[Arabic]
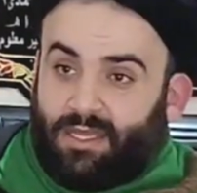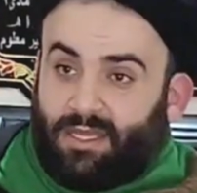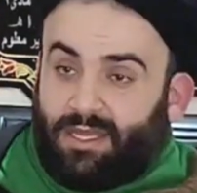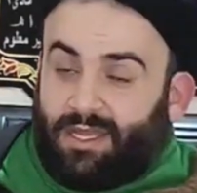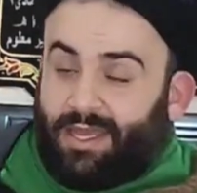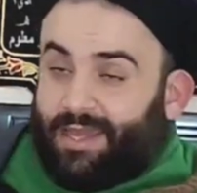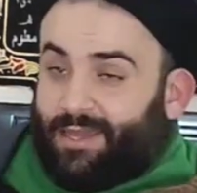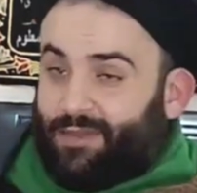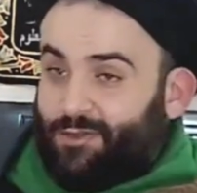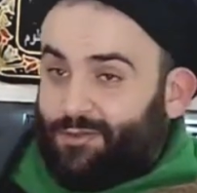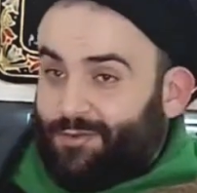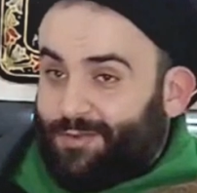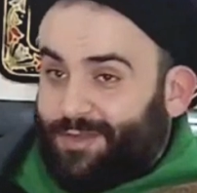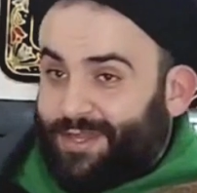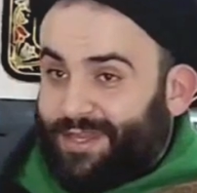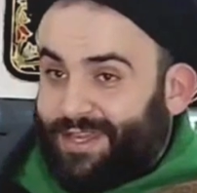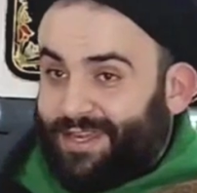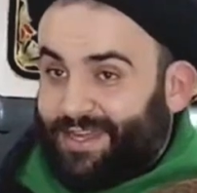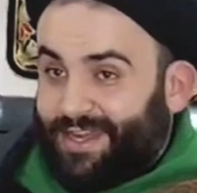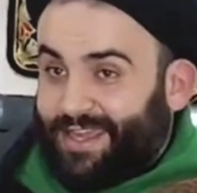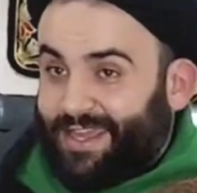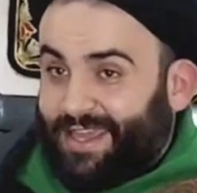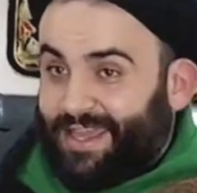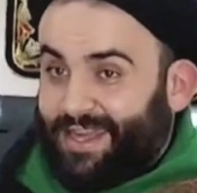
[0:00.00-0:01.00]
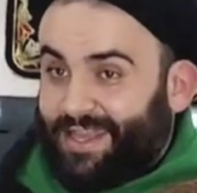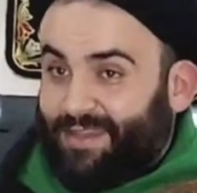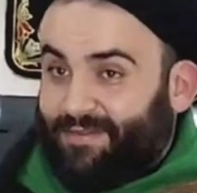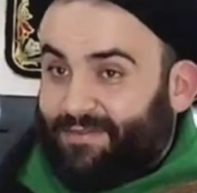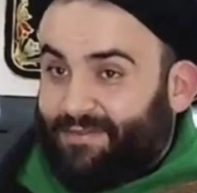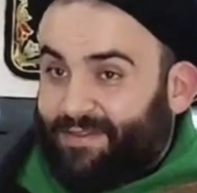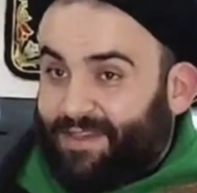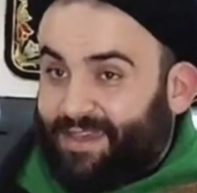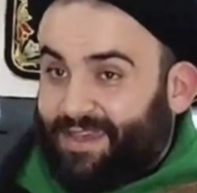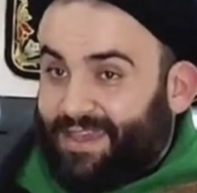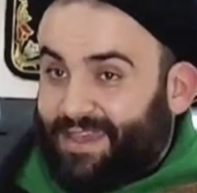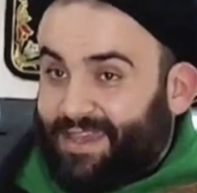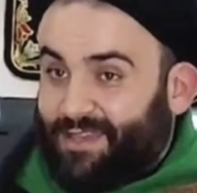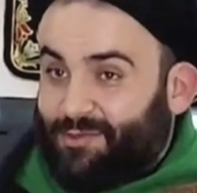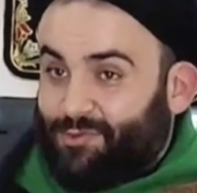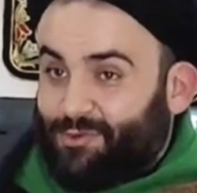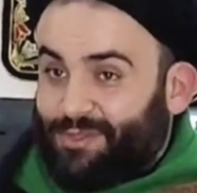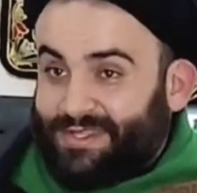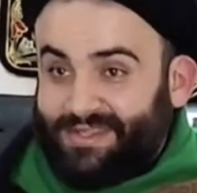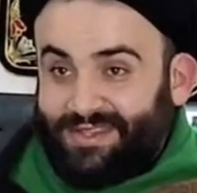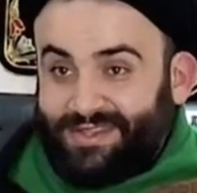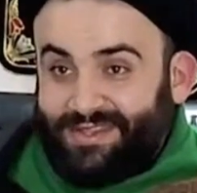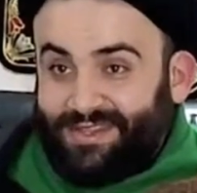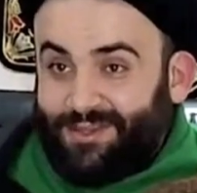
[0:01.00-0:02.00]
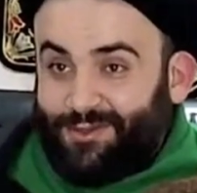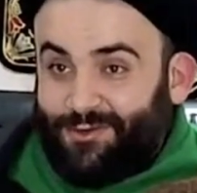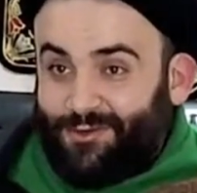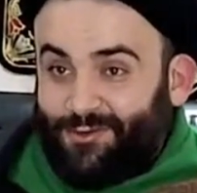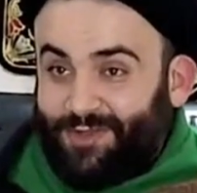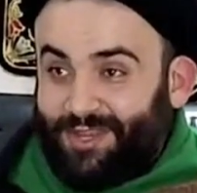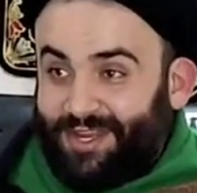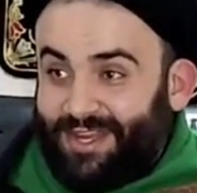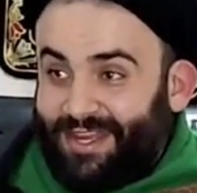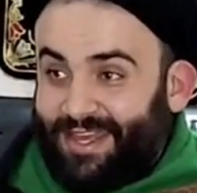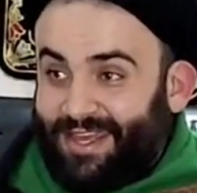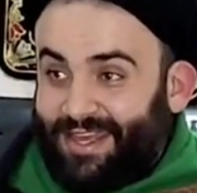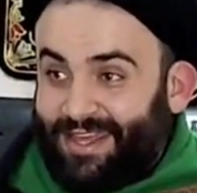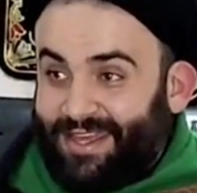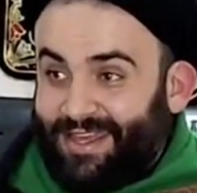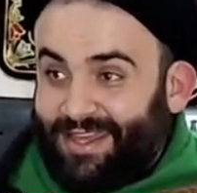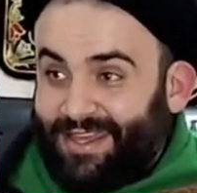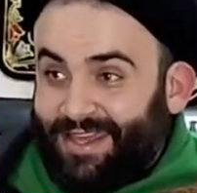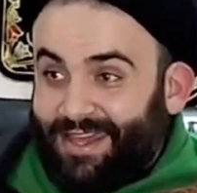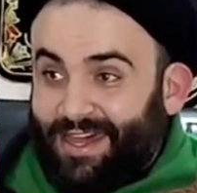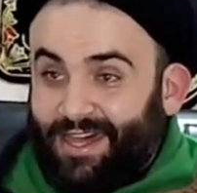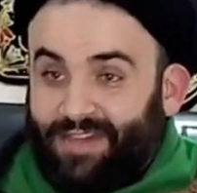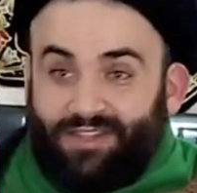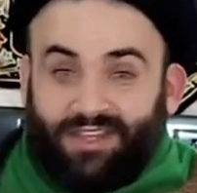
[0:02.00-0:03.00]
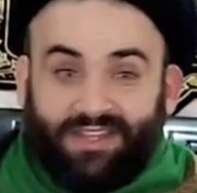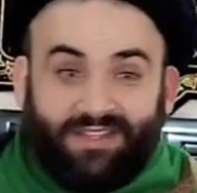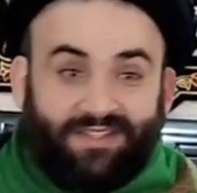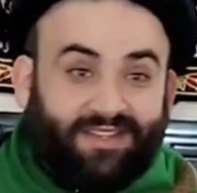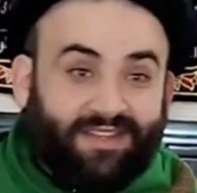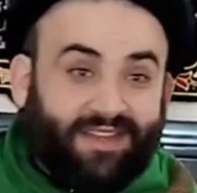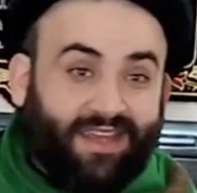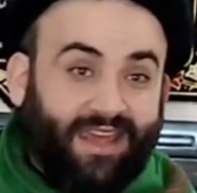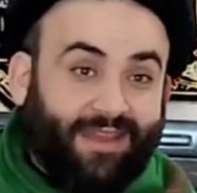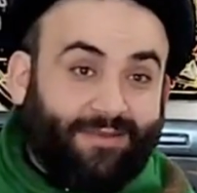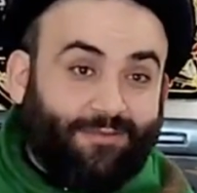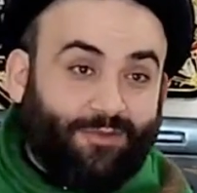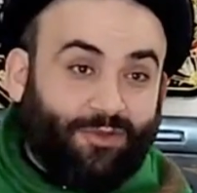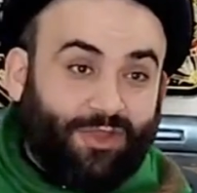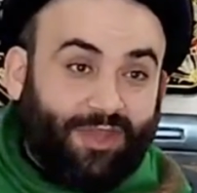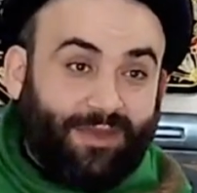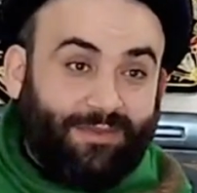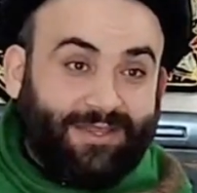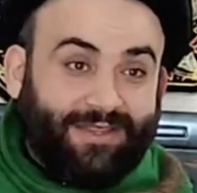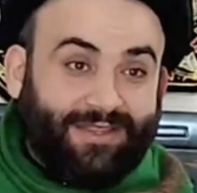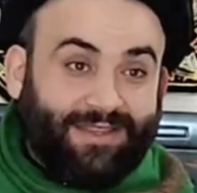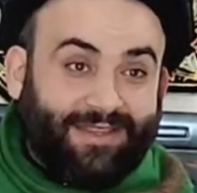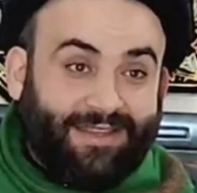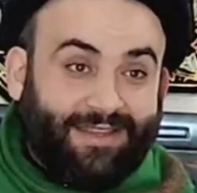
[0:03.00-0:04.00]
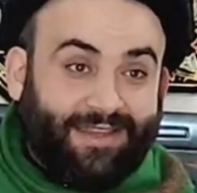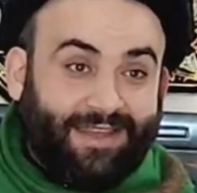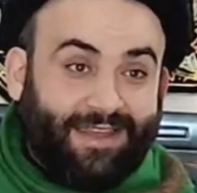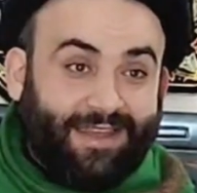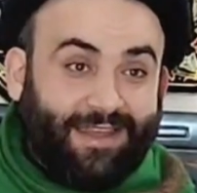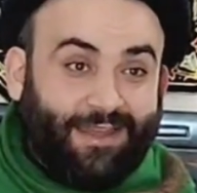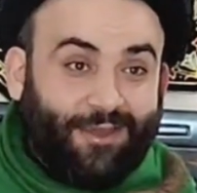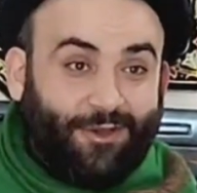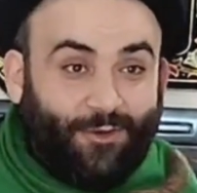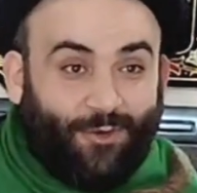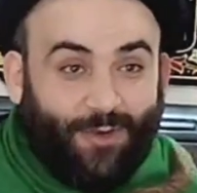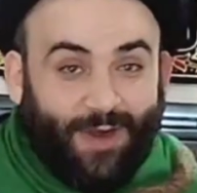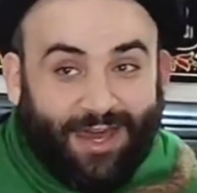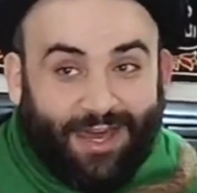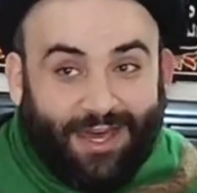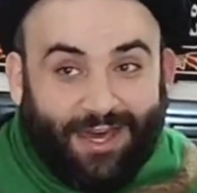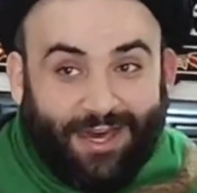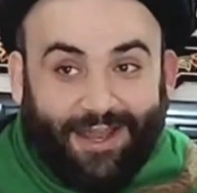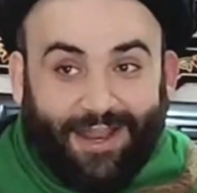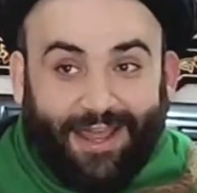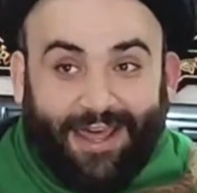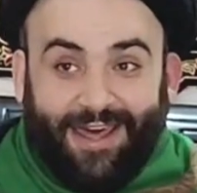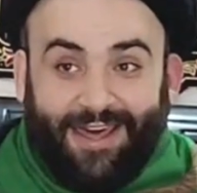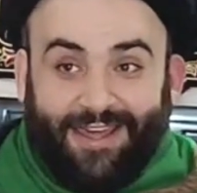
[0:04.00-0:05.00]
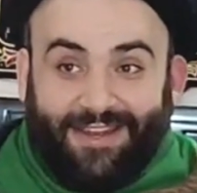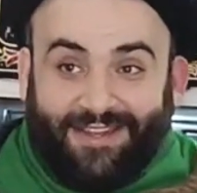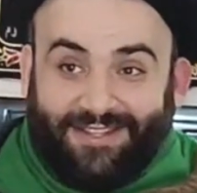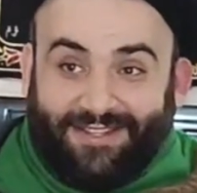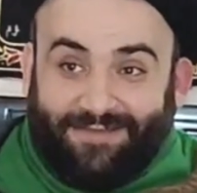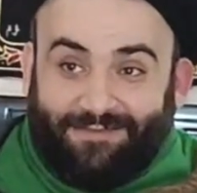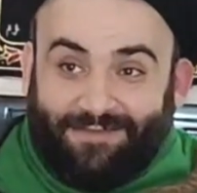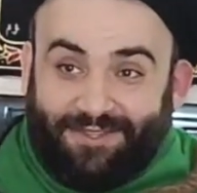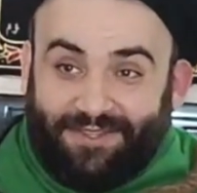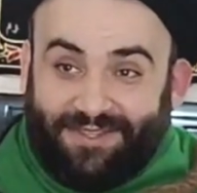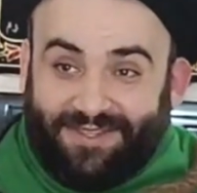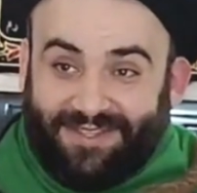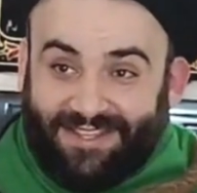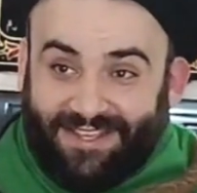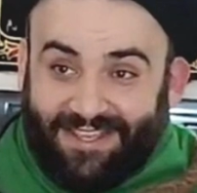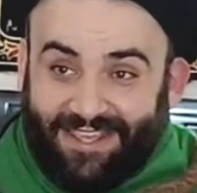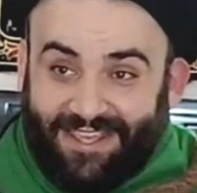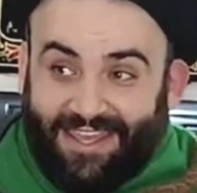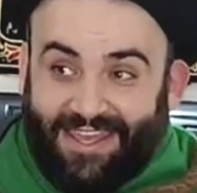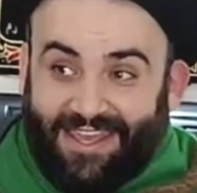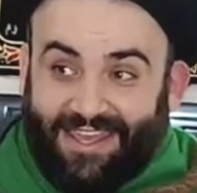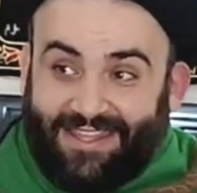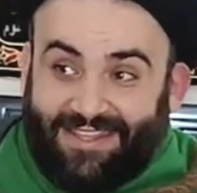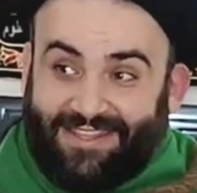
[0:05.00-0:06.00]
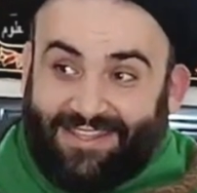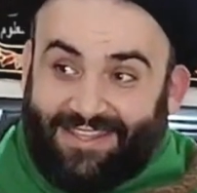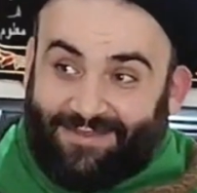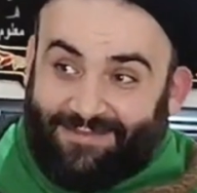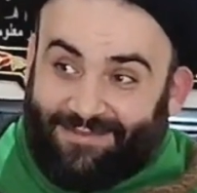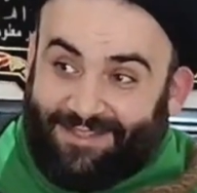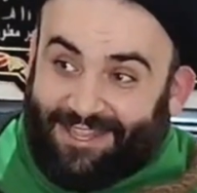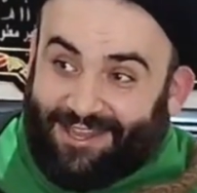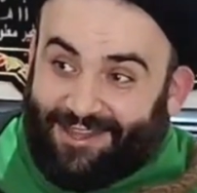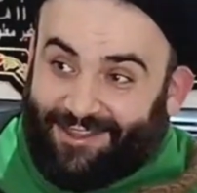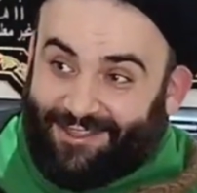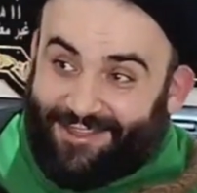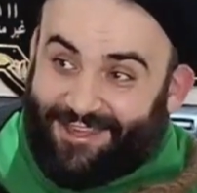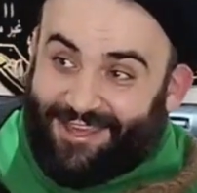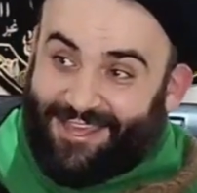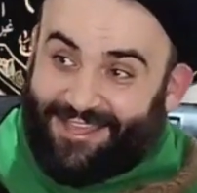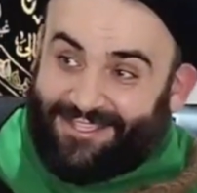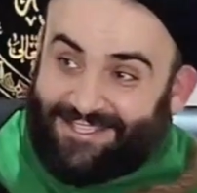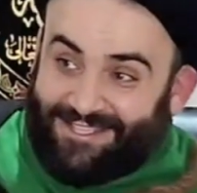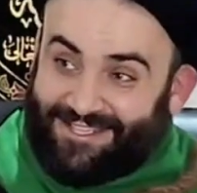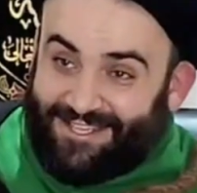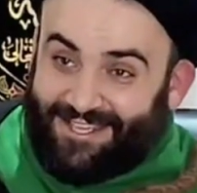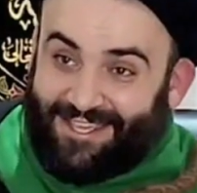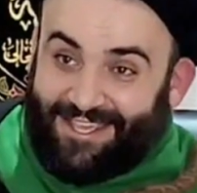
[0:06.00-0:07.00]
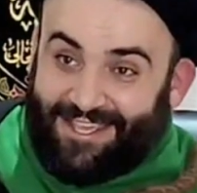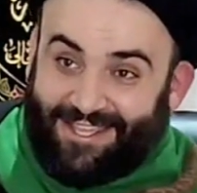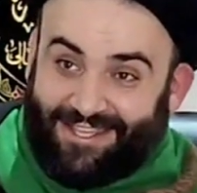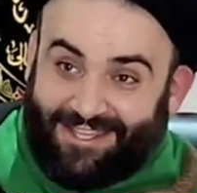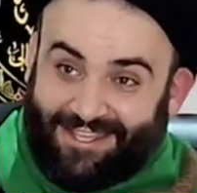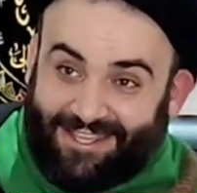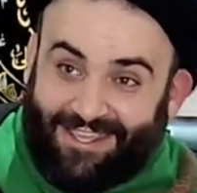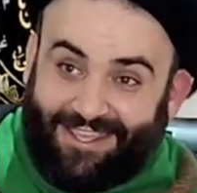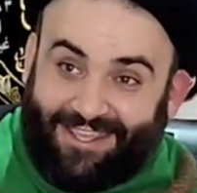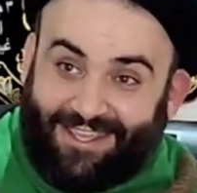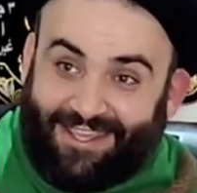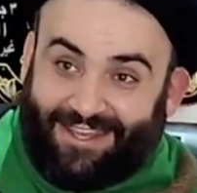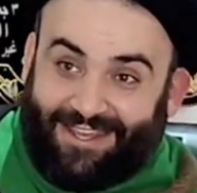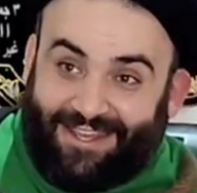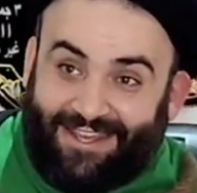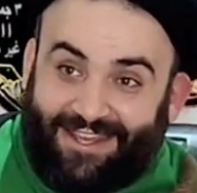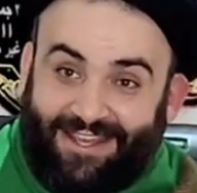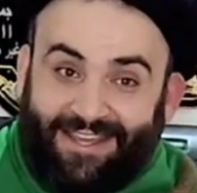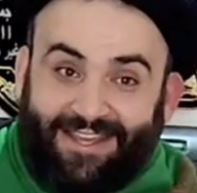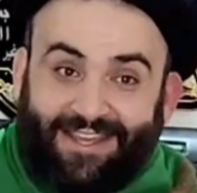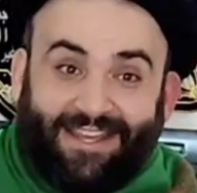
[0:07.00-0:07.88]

لا يمكن للخليفة أن يسنده إلى عناصر غير منضبطة هو قرار سيادي من الجهة السيادية